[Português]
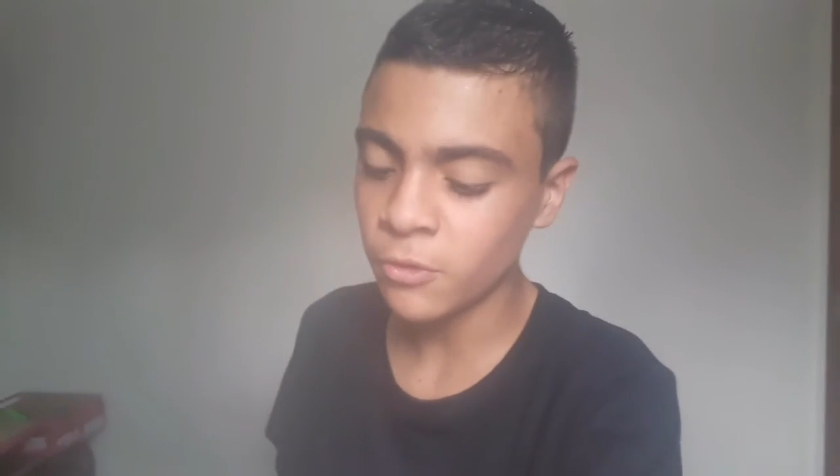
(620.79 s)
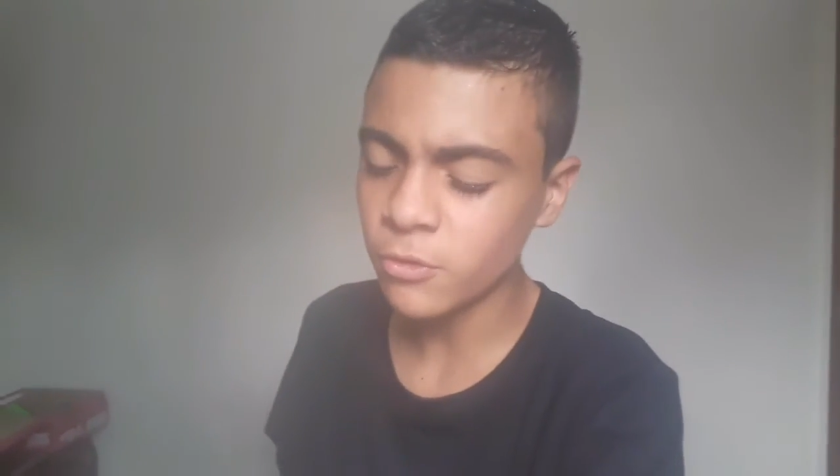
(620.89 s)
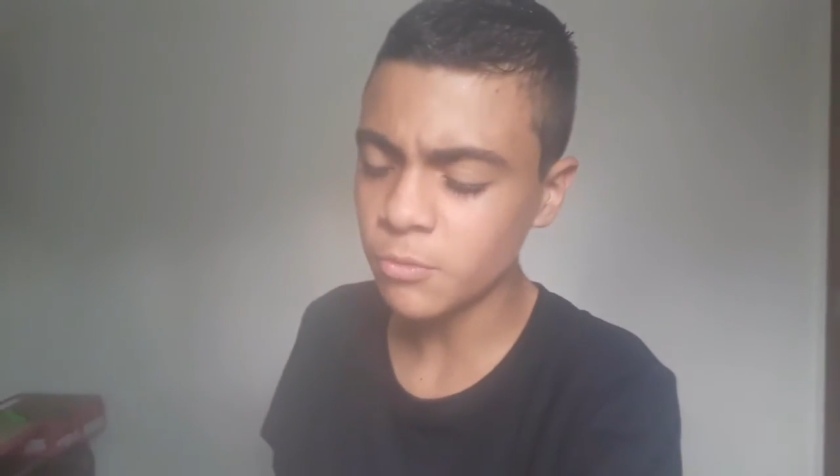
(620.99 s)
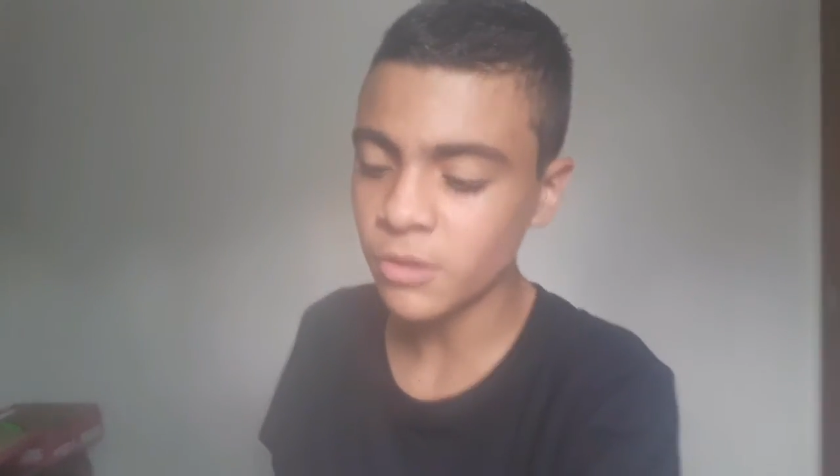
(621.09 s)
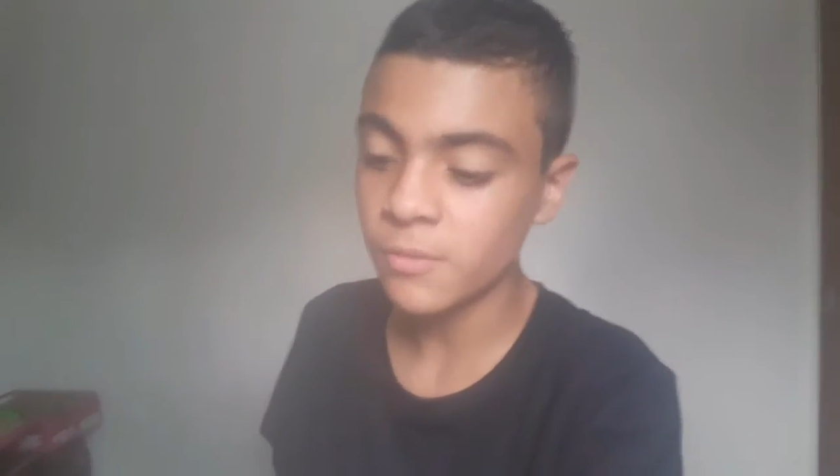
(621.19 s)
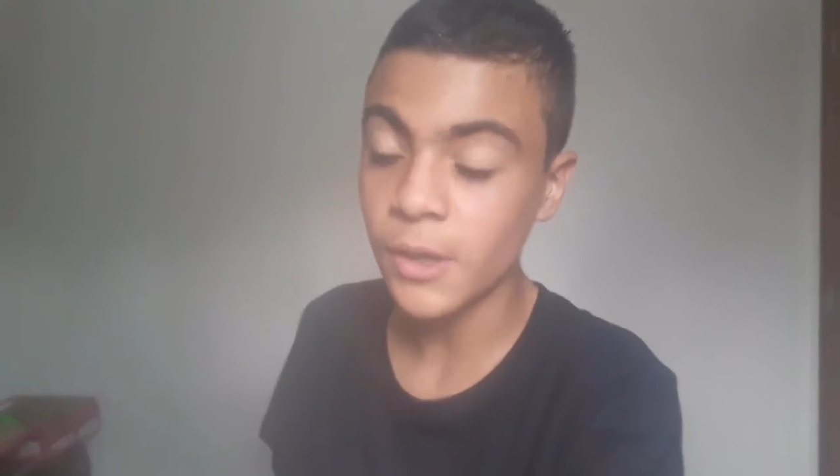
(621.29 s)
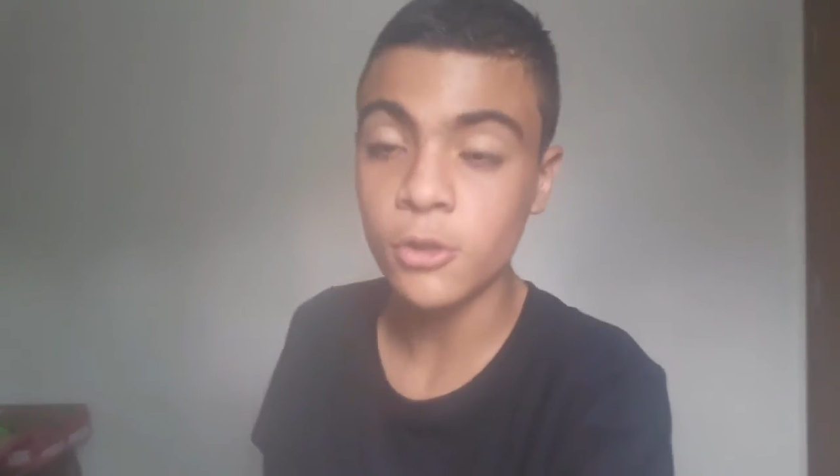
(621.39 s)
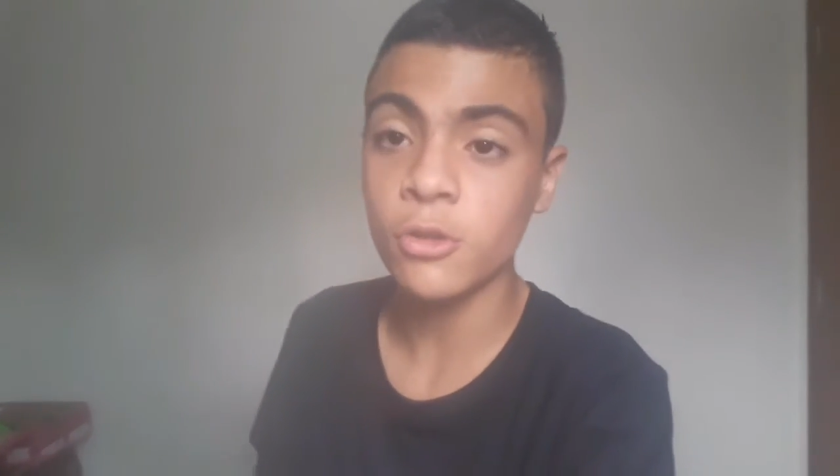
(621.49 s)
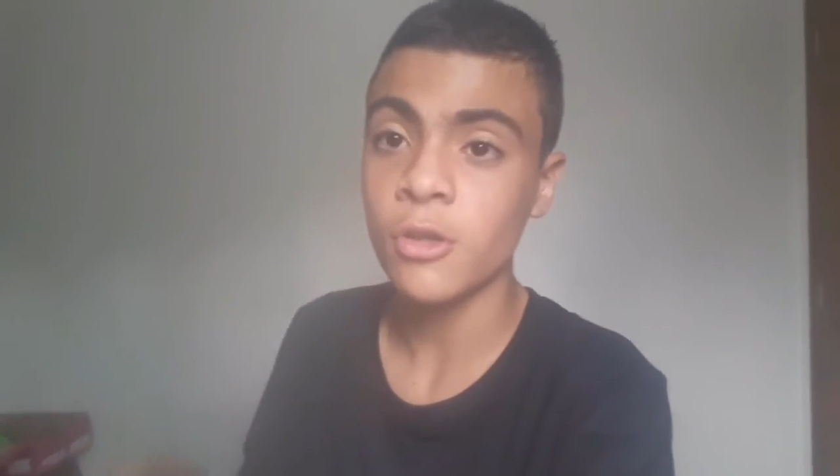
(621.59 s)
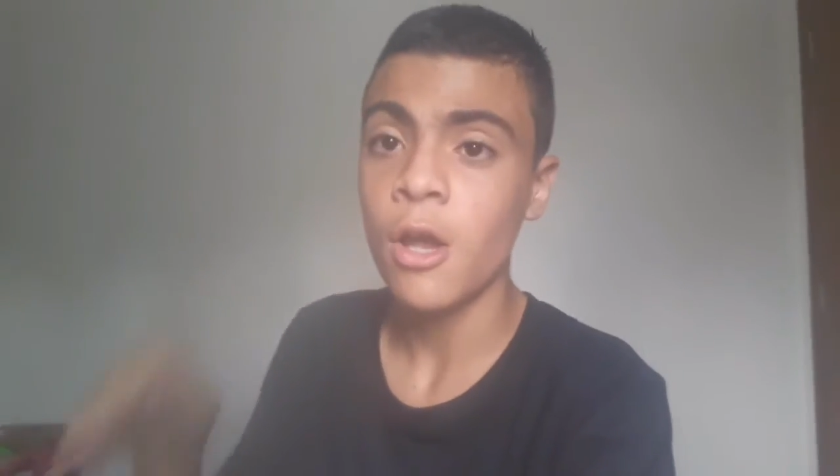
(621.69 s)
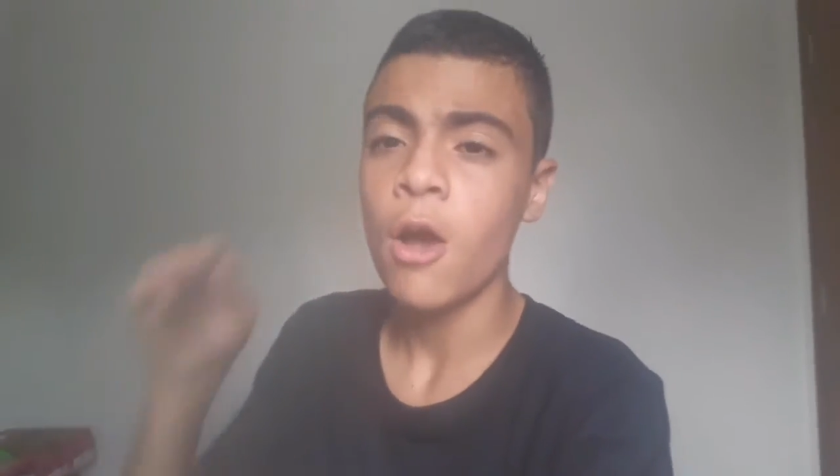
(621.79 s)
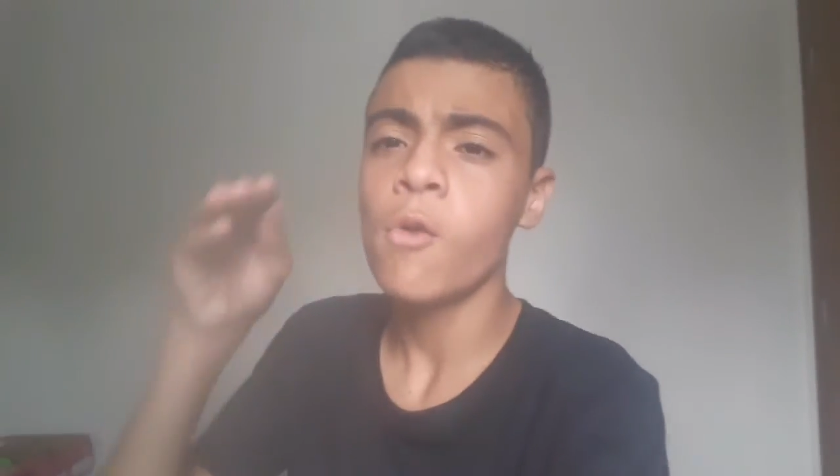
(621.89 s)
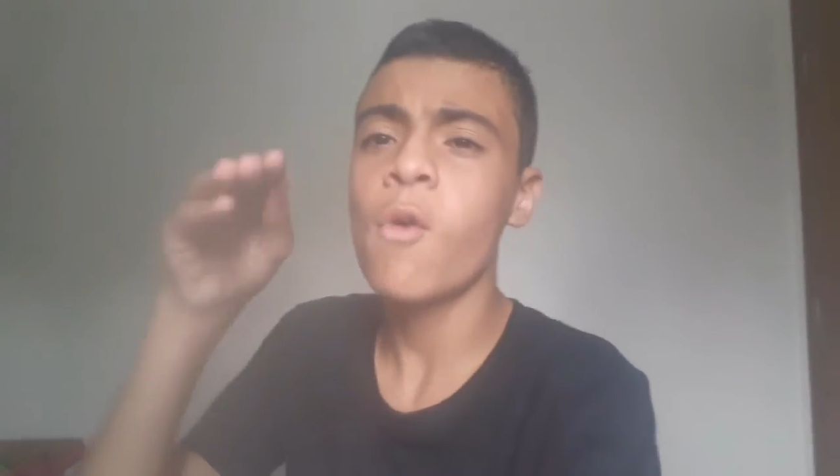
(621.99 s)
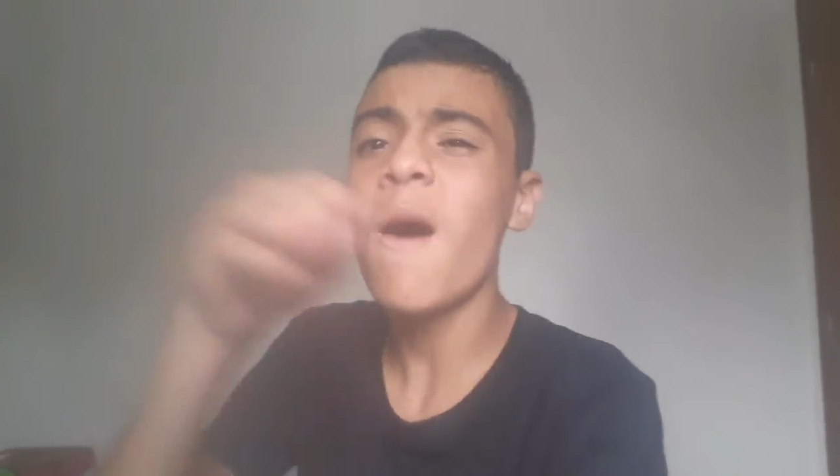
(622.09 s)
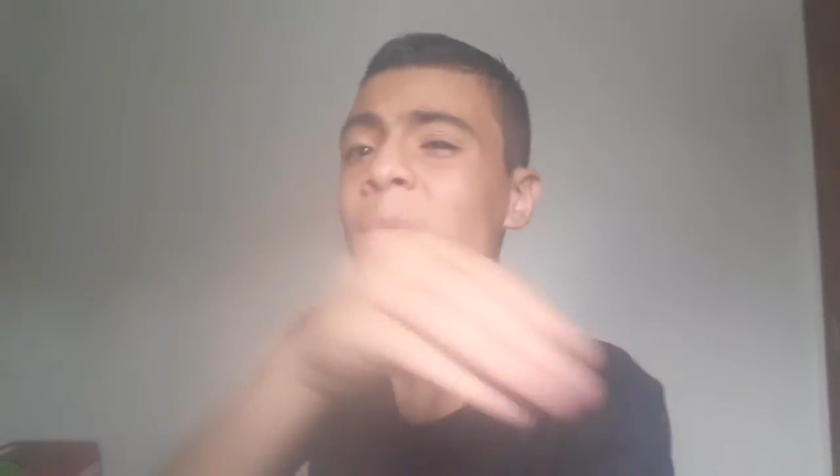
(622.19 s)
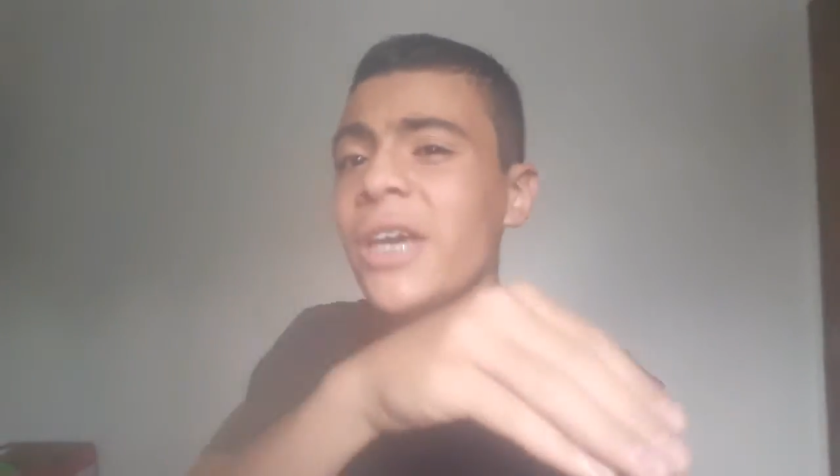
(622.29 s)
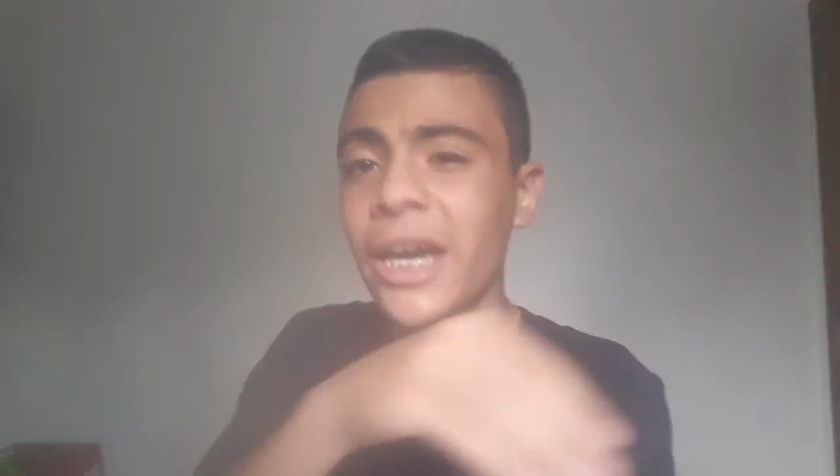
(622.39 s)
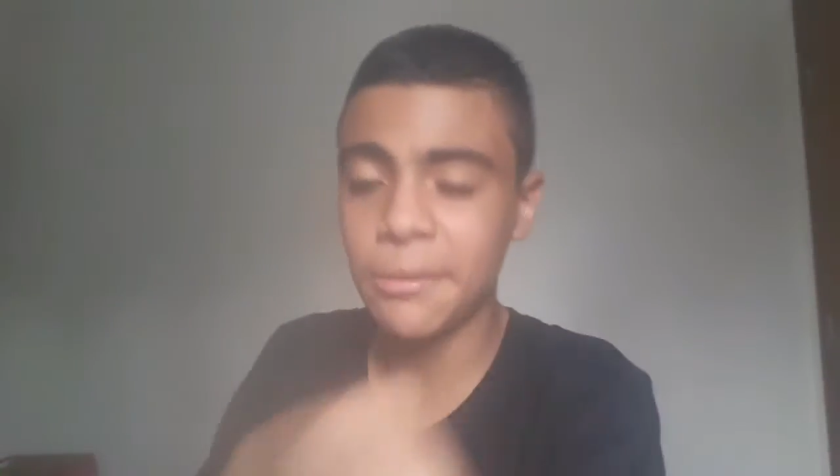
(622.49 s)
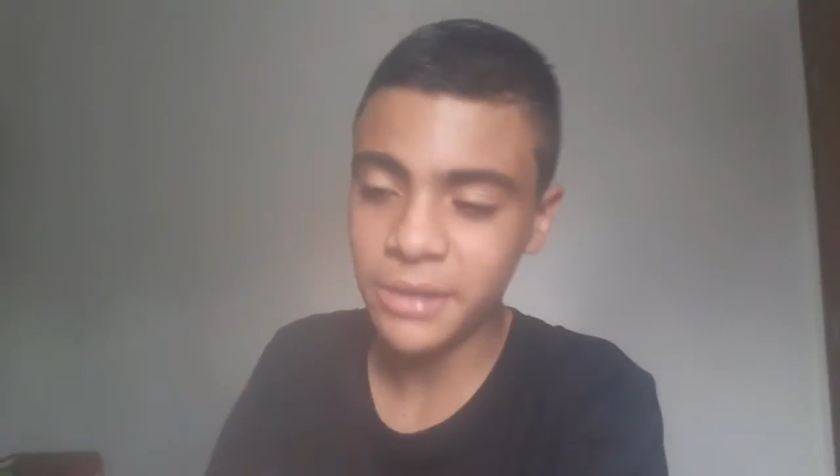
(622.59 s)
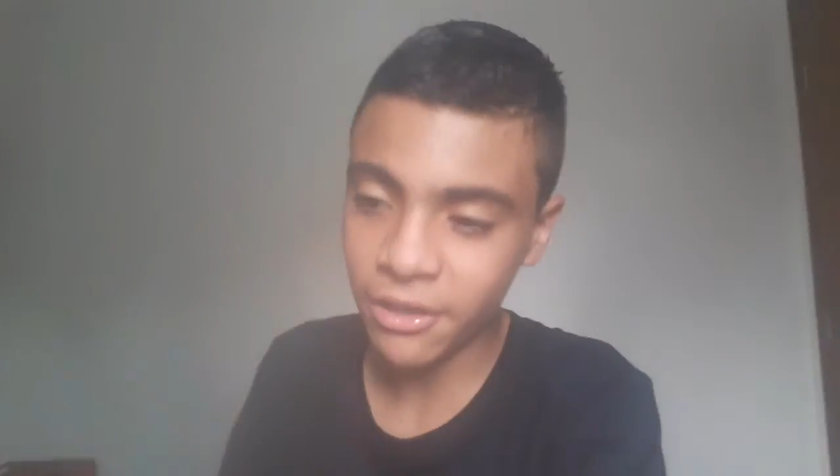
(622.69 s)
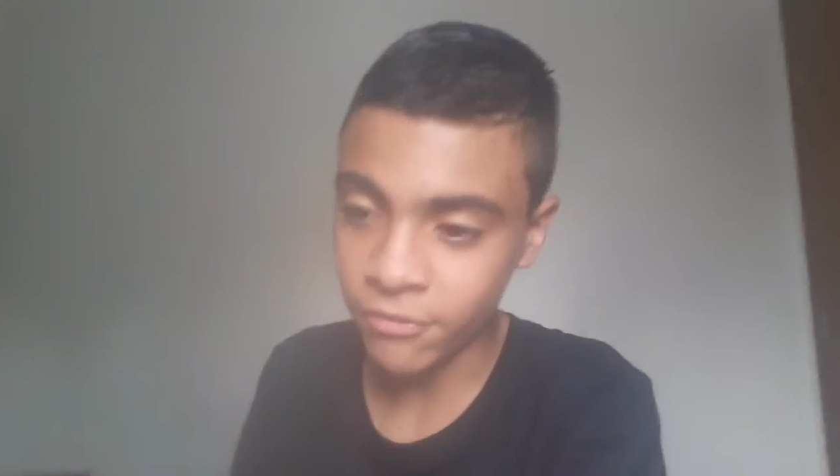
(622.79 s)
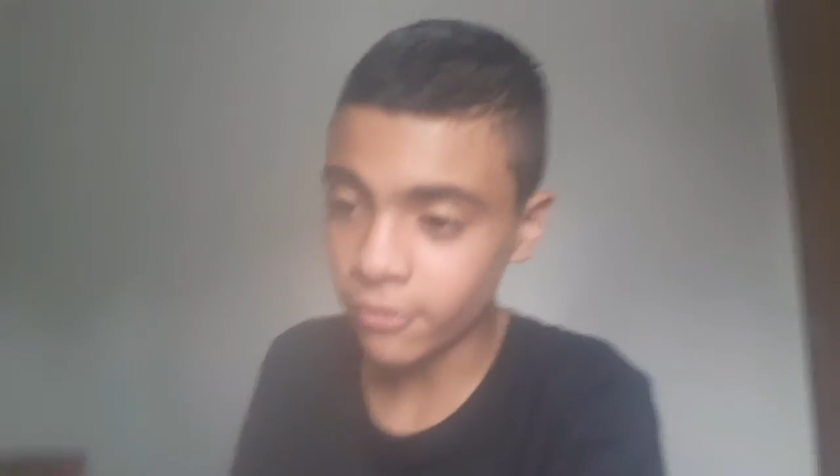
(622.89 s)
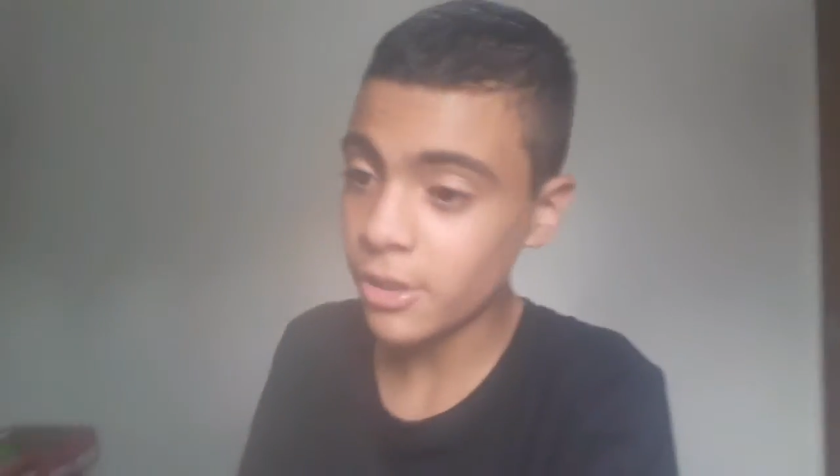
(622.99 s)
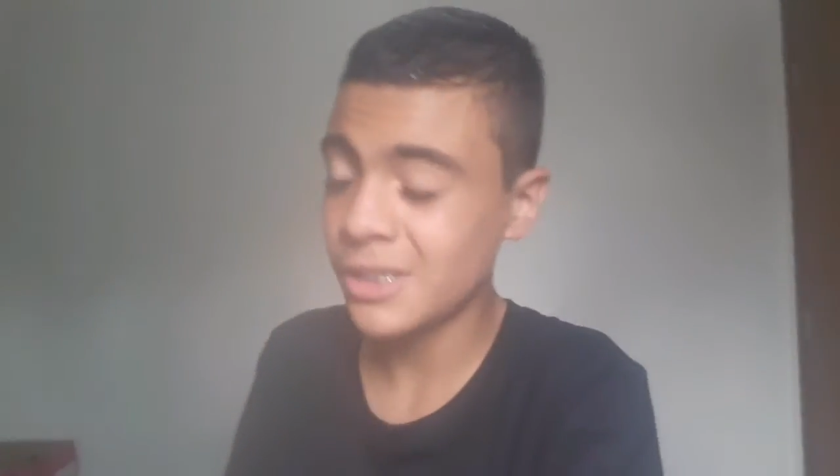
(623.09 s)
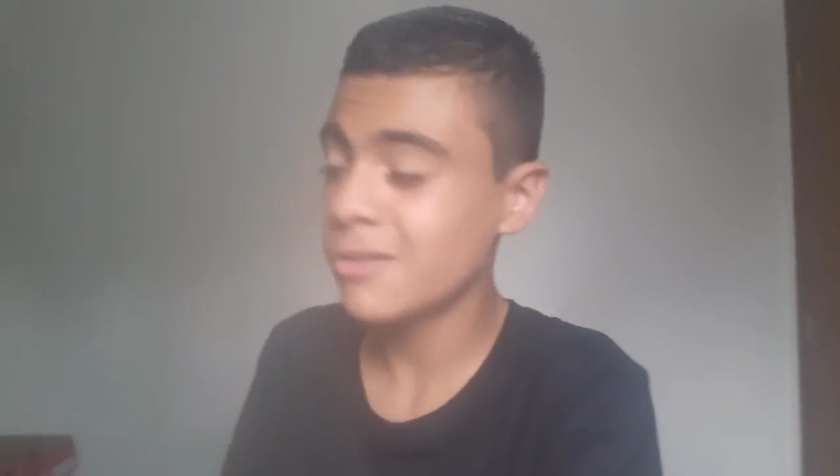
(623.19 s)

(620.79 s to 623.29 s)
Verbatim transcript: dos meus vídeos como que era minha voz,